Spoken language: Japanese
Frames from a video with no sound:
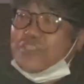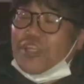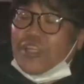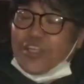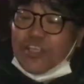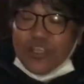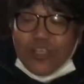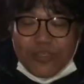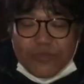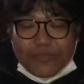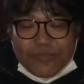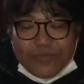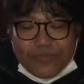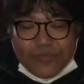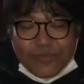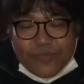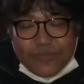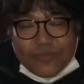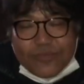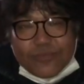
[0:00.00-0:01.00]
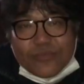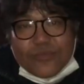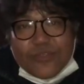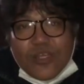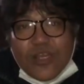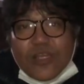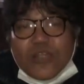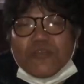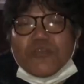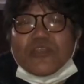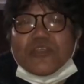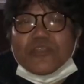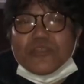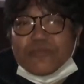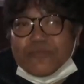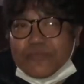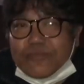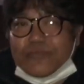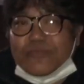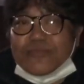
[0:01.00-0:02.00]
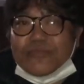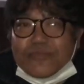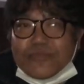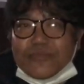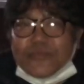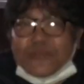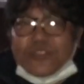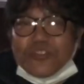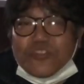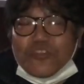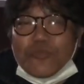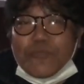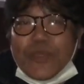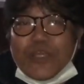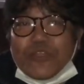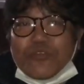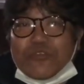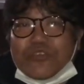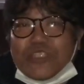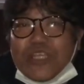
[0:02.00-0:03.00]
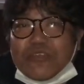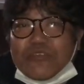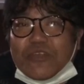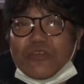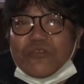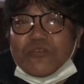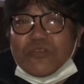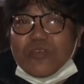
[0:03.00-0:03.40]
ね、うん、あれはいいでもしるけどね